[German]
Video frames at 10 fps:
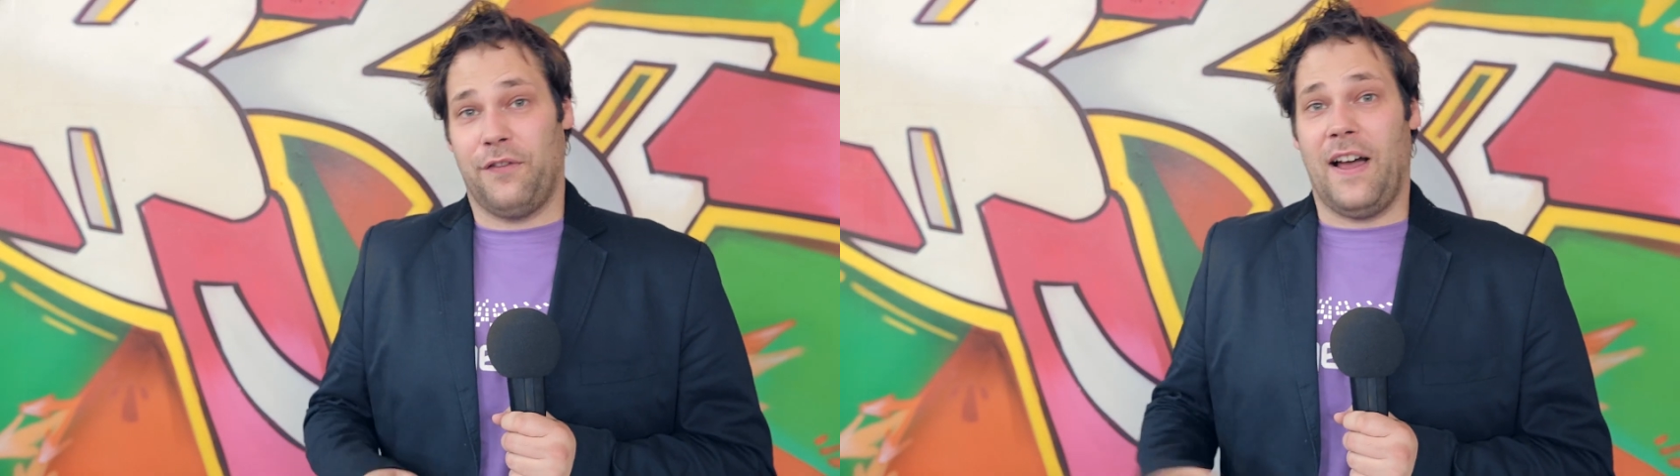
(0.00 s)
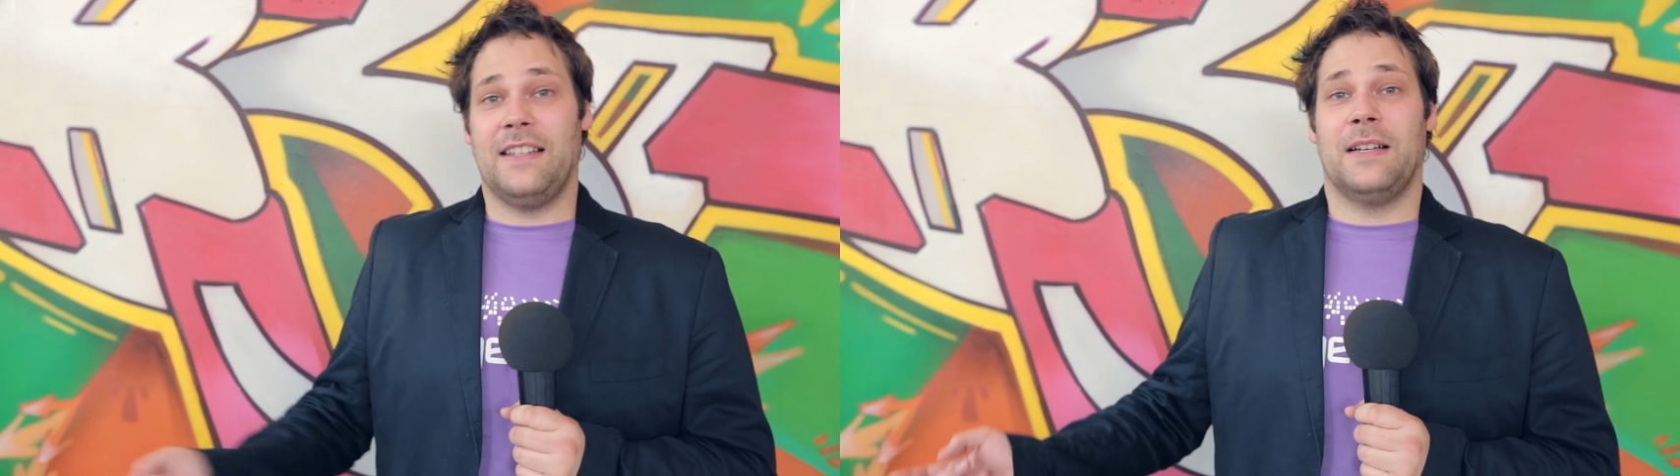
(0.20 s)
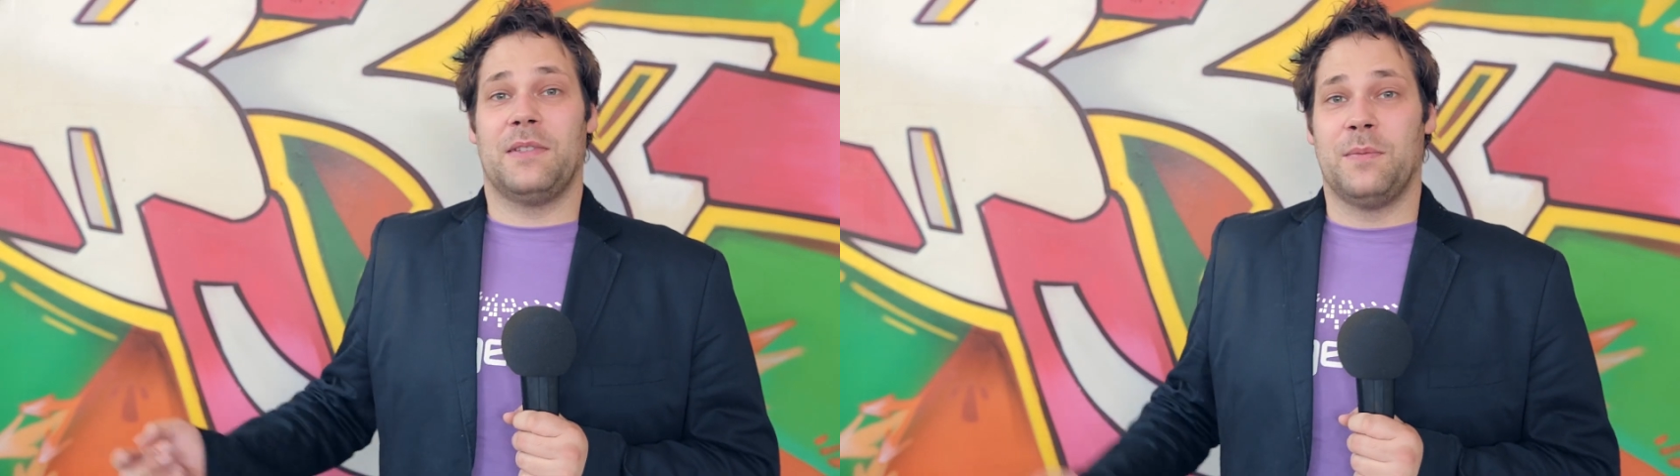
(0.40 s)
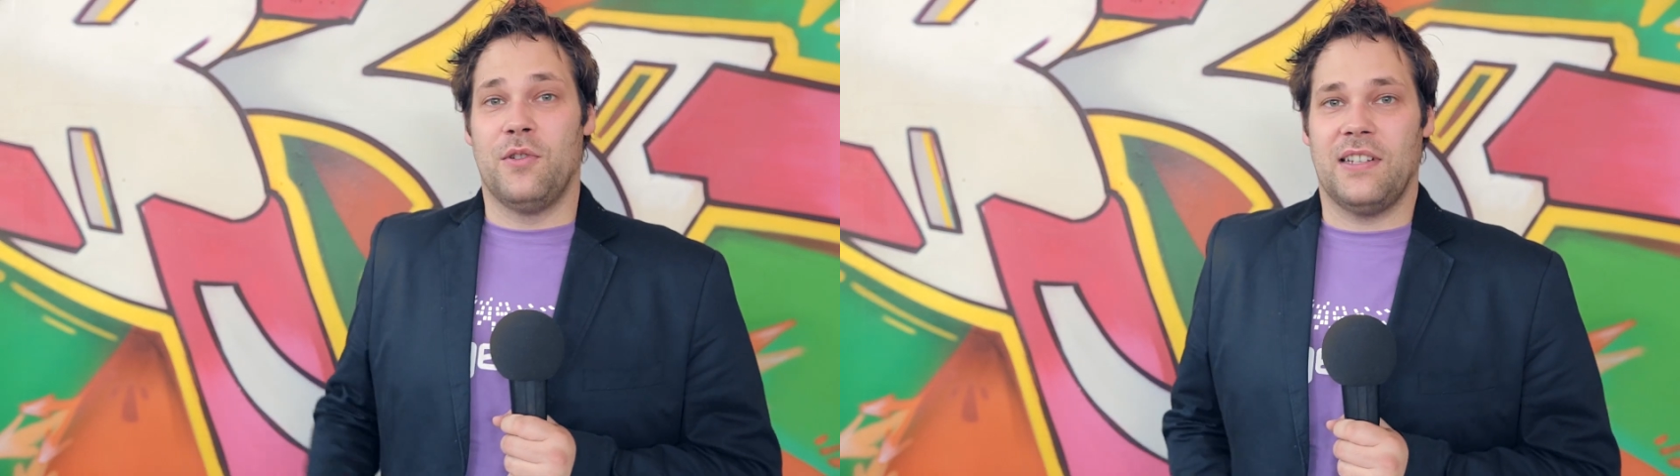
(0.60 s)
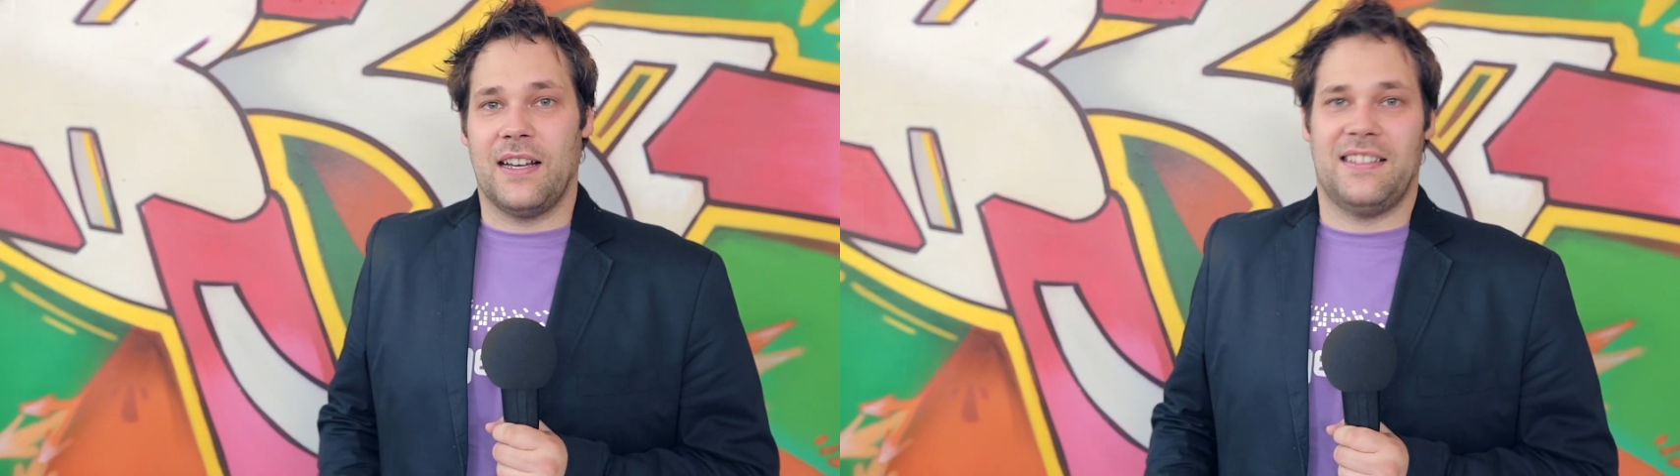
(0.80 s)
Freitag bis
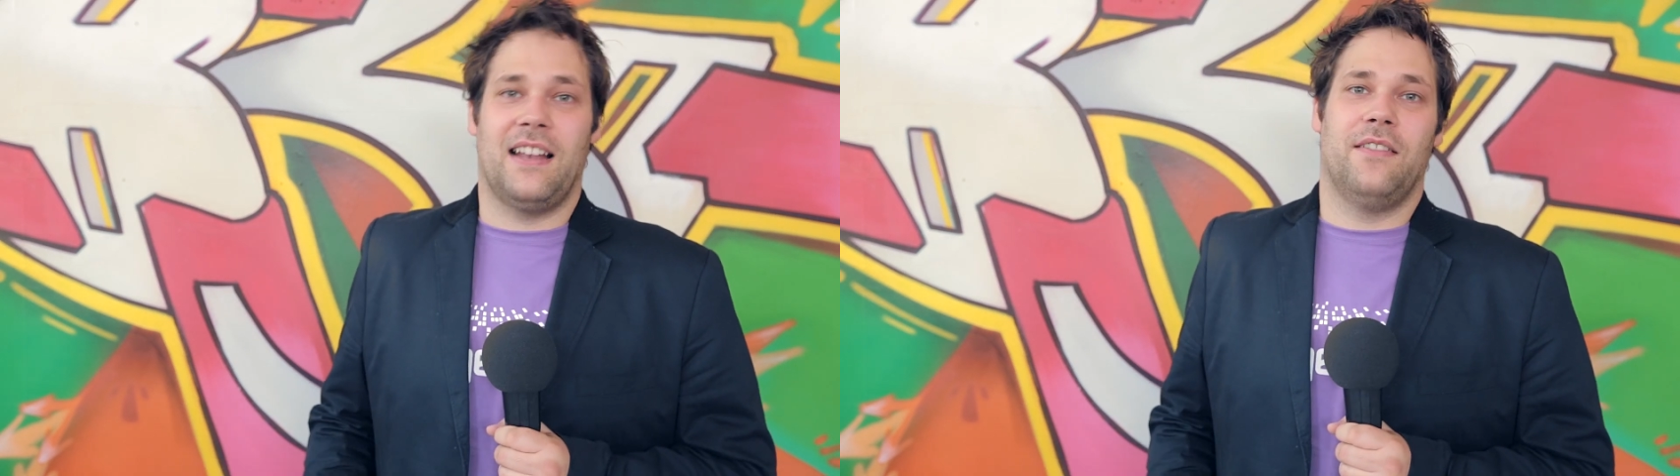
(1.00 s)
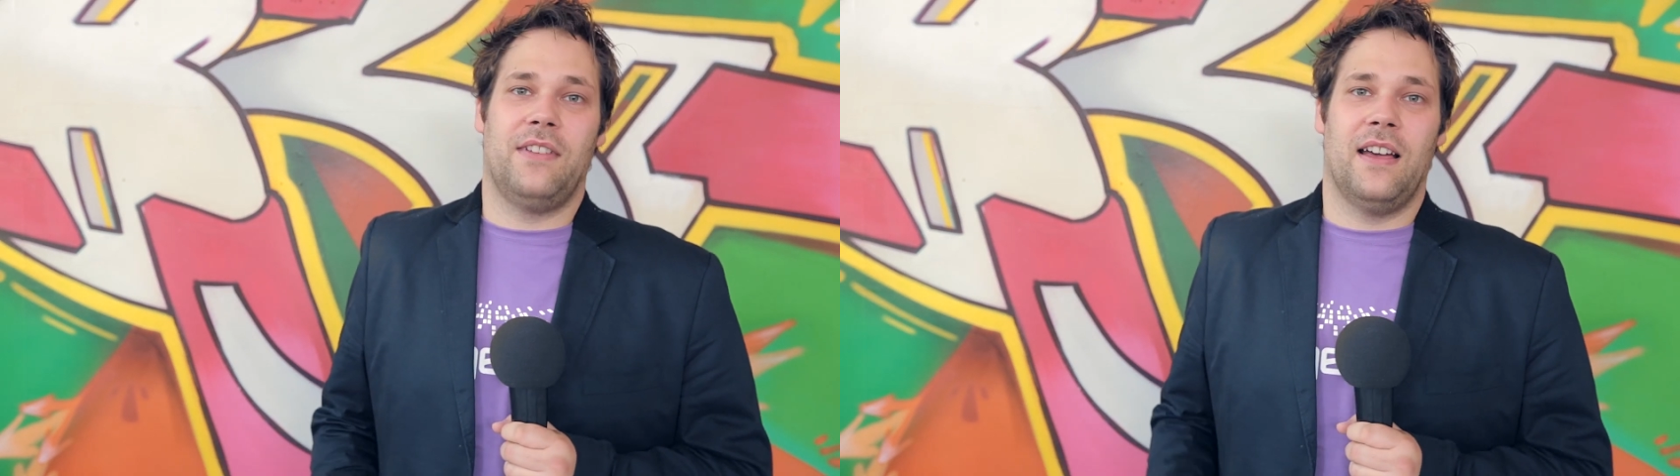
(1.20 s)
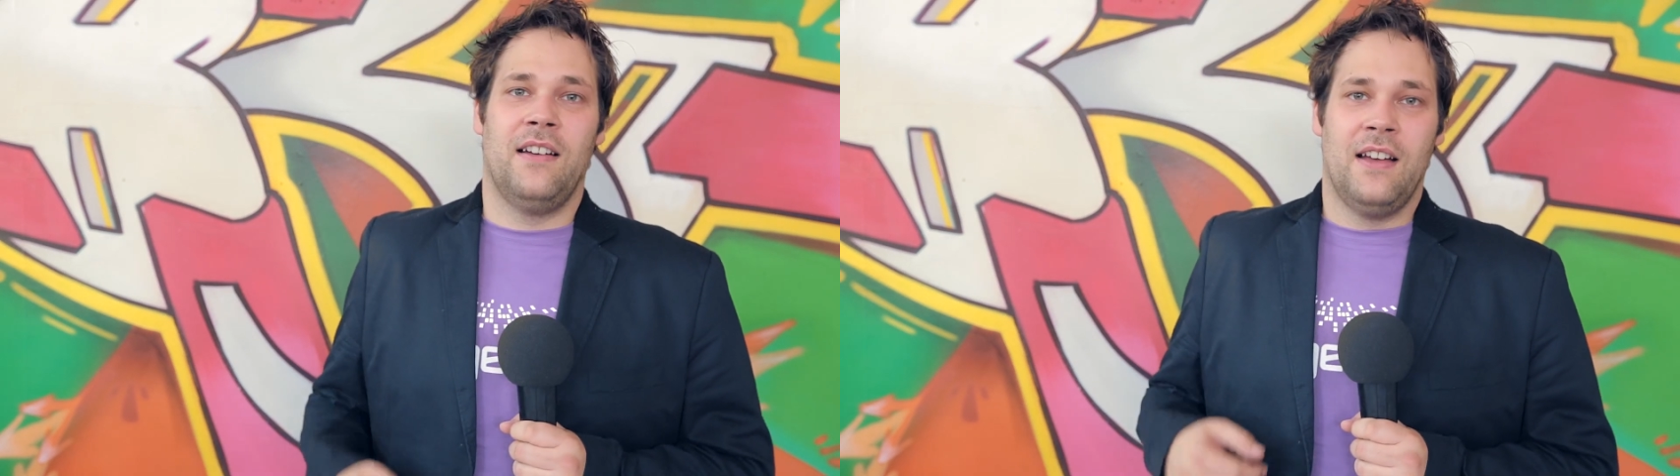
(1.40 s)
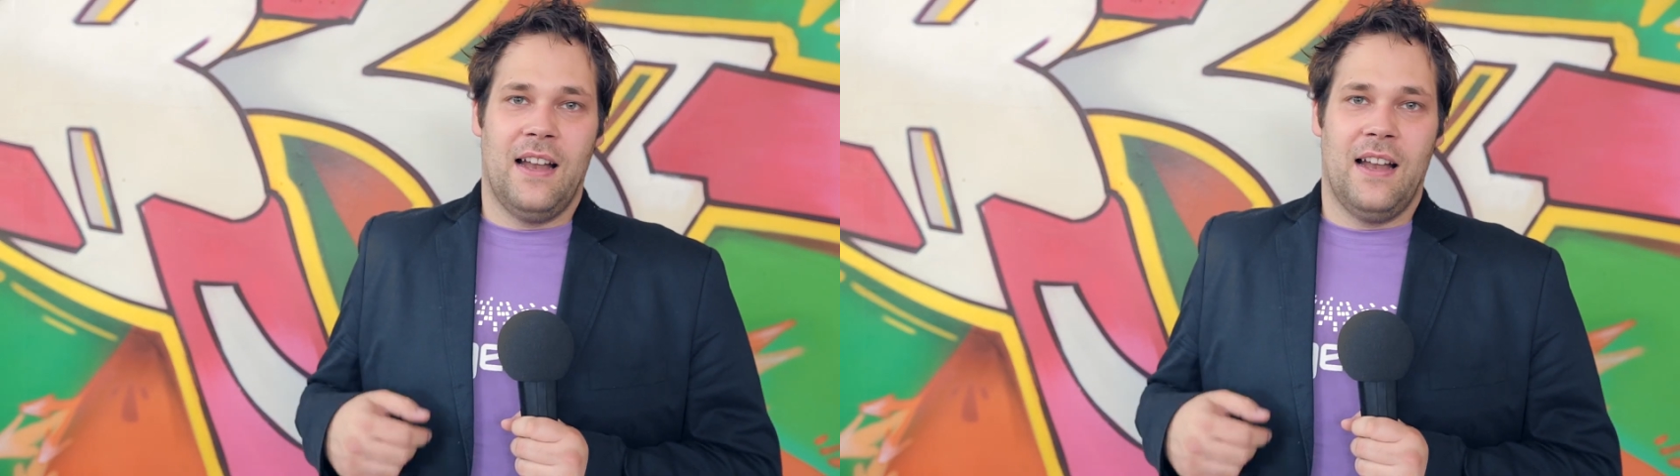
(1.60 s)
Montag senden wir